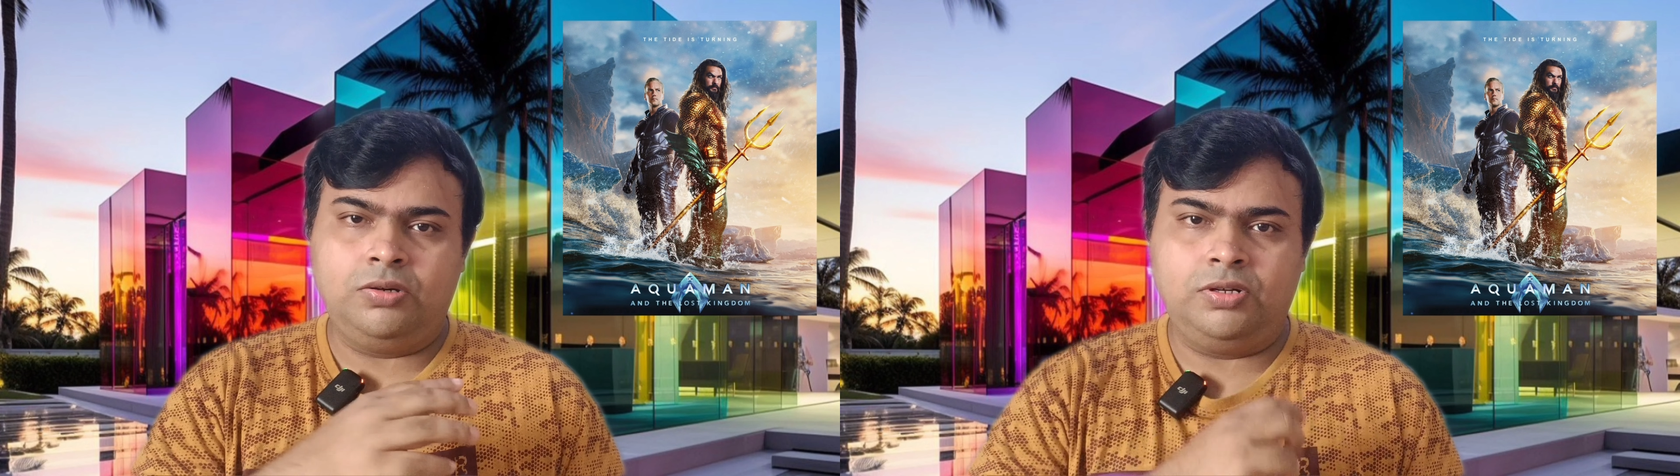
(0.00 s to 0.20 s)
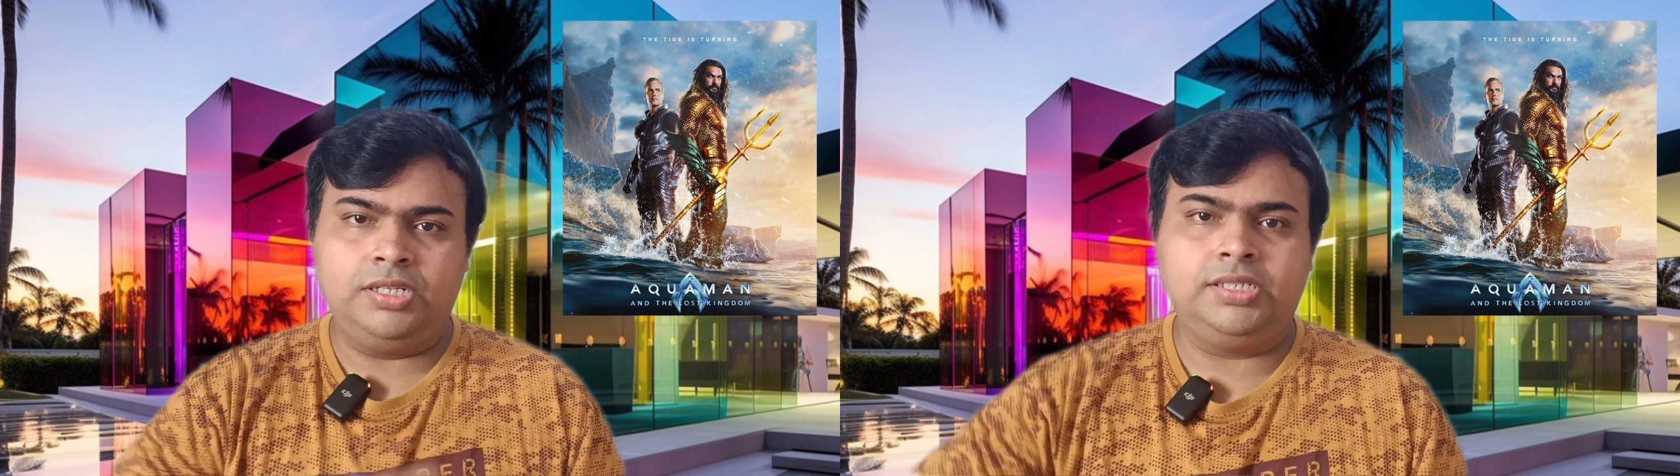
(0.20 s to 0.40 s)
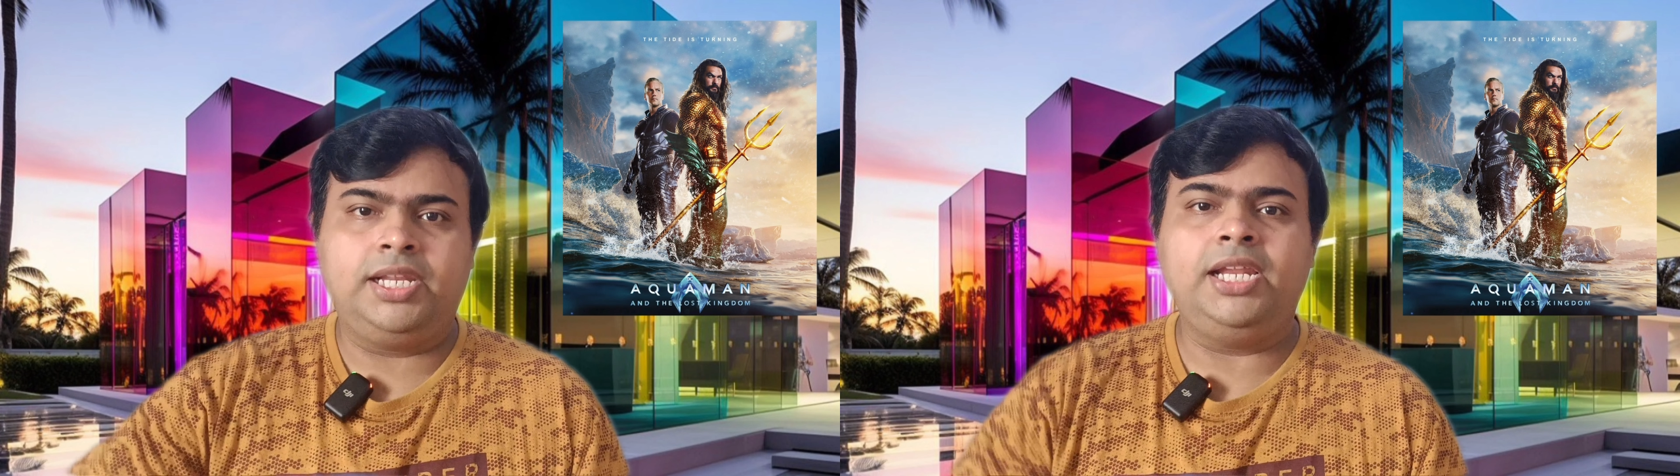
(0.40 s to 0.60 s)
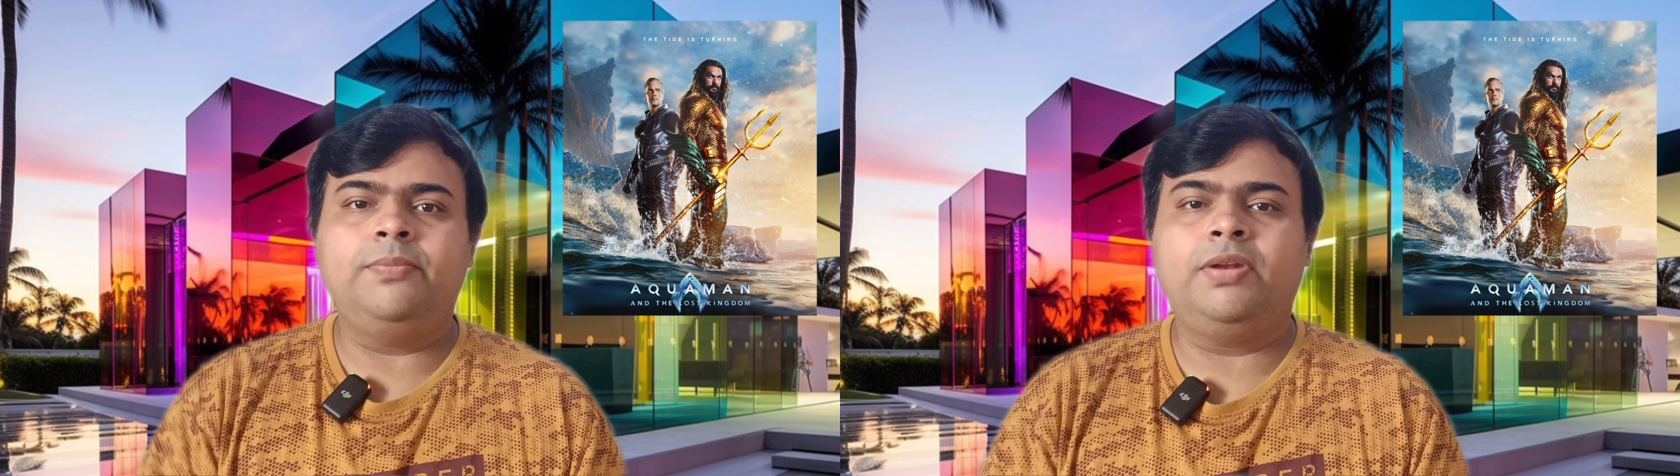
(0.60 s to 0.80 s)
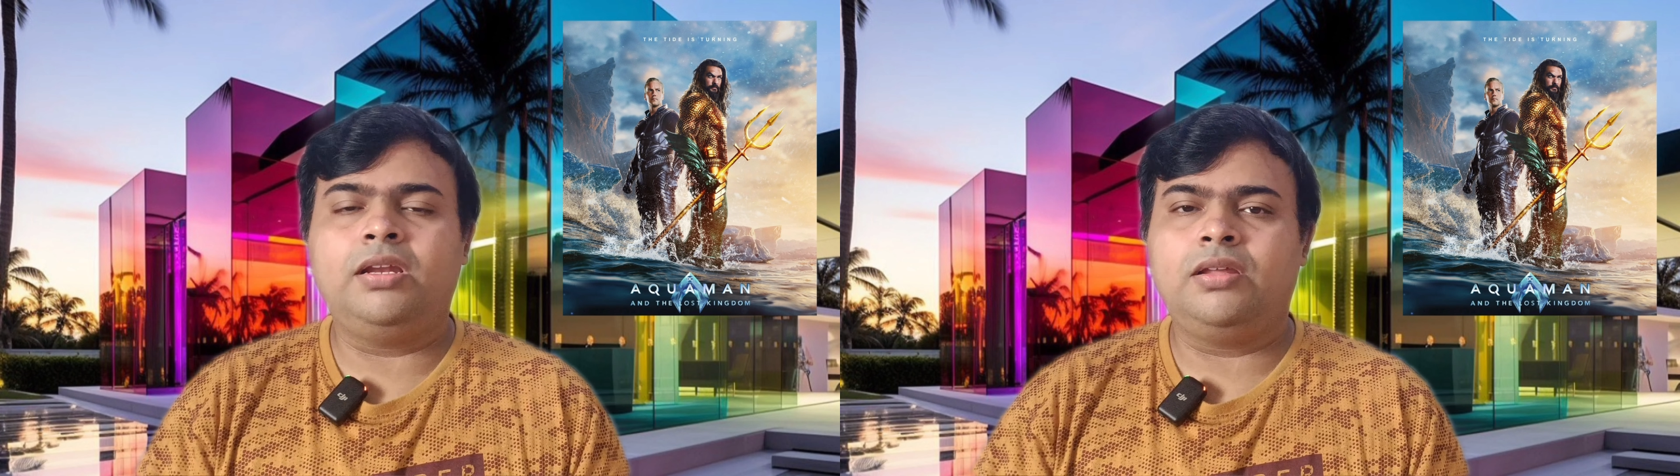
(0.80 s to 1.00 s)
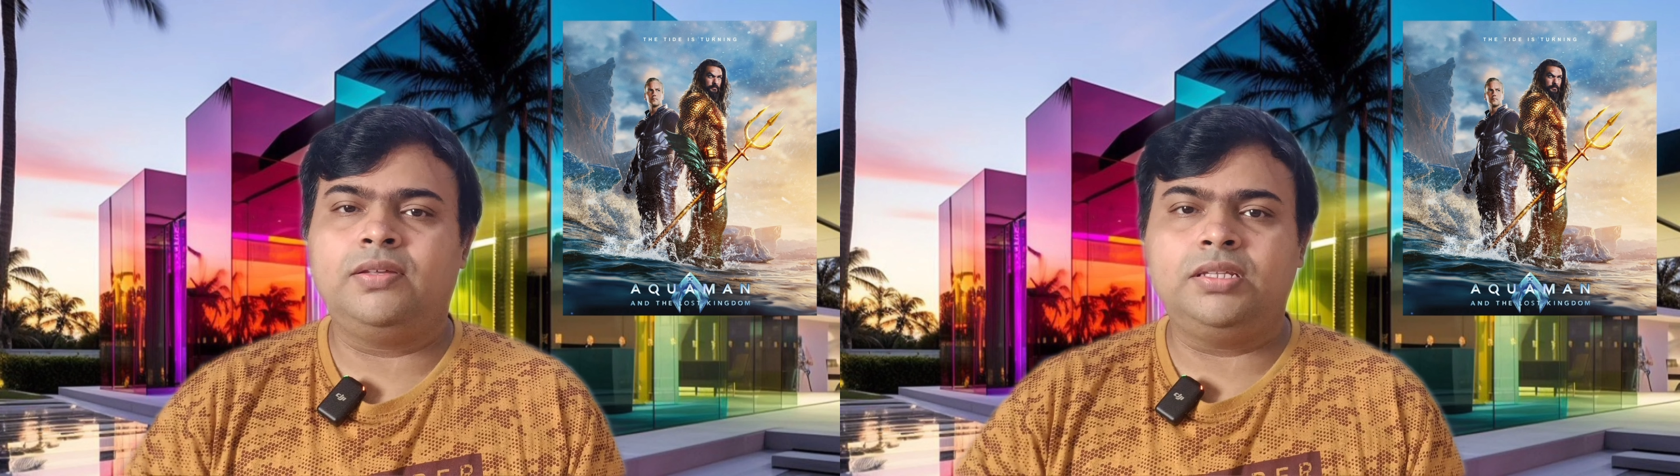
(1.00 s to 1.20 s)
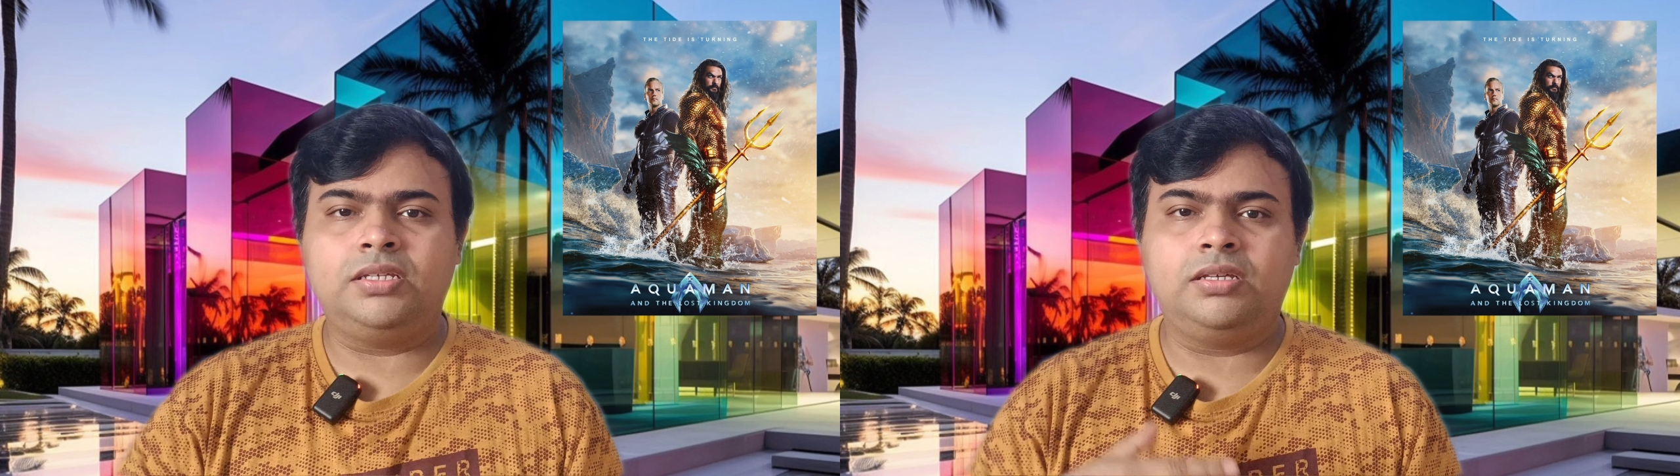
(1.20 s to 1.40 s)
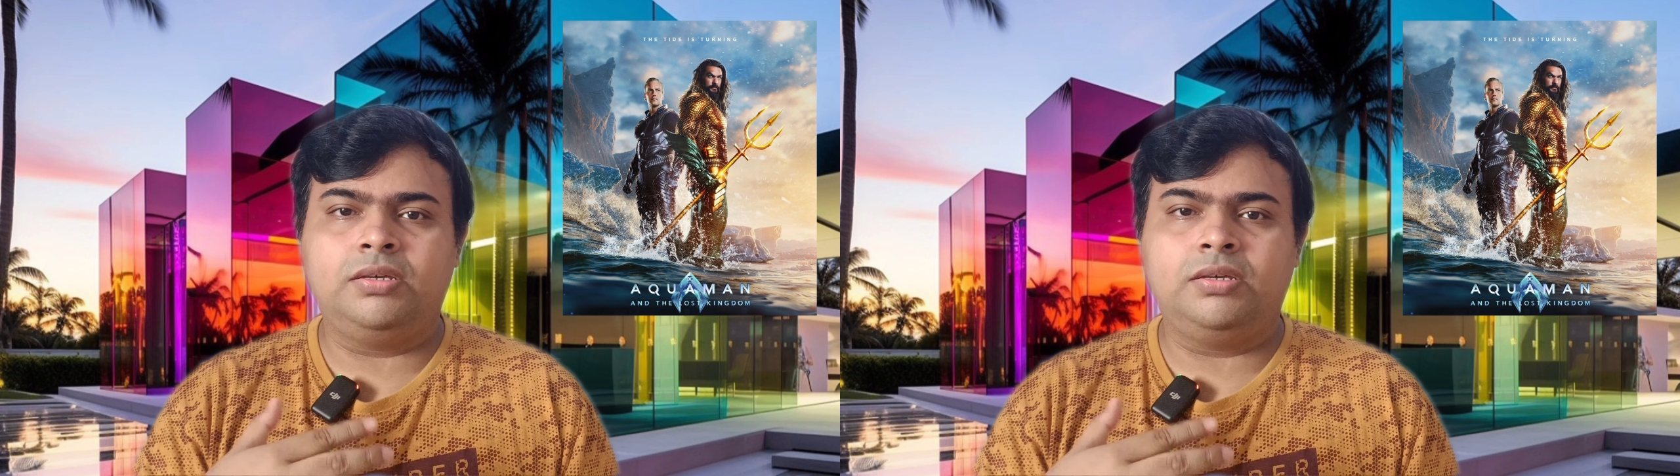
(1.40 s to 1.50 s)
ஒரு ஸ்க்ரீன் பிளேயில் வந்து